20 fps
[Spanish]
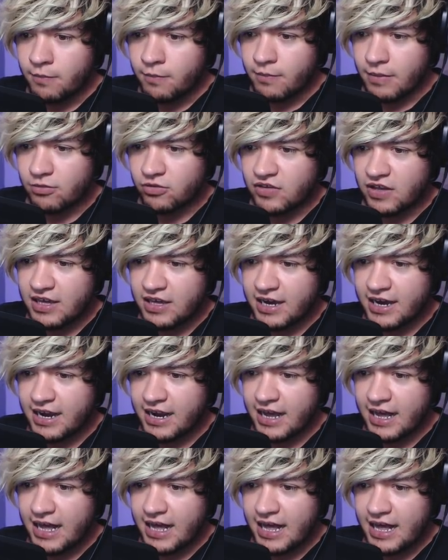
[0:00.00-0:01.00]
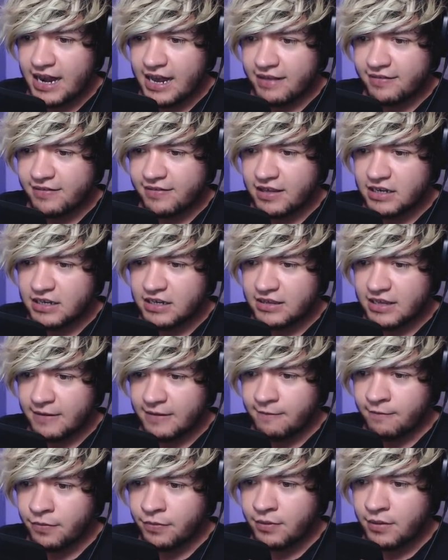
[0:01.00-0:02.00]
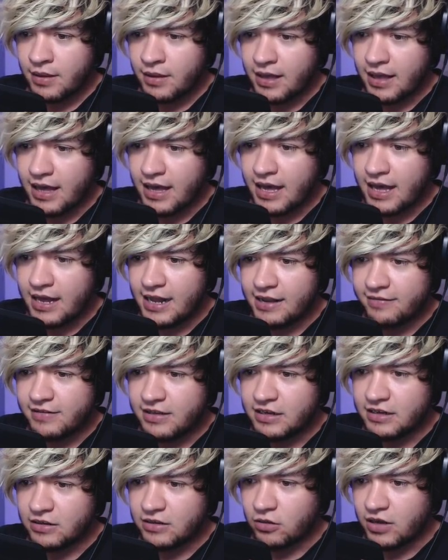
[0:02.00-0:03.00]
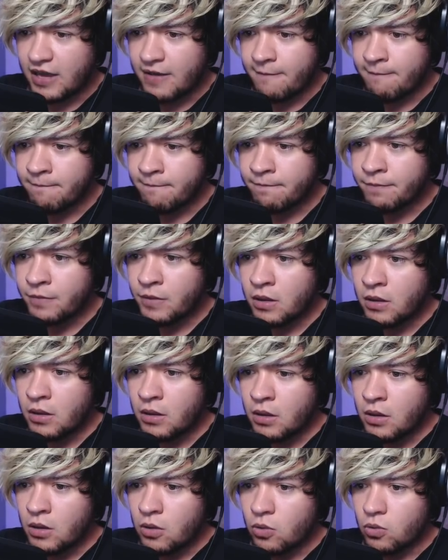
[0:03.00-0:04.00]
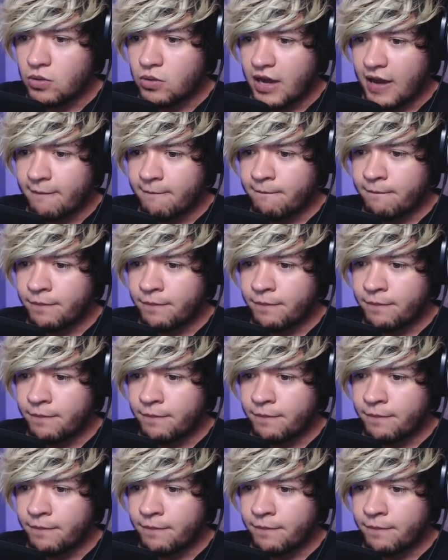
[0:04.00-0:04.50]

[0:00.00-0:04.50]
Vamos a llegar a la esquinita. A la esquinita. Ok. Una.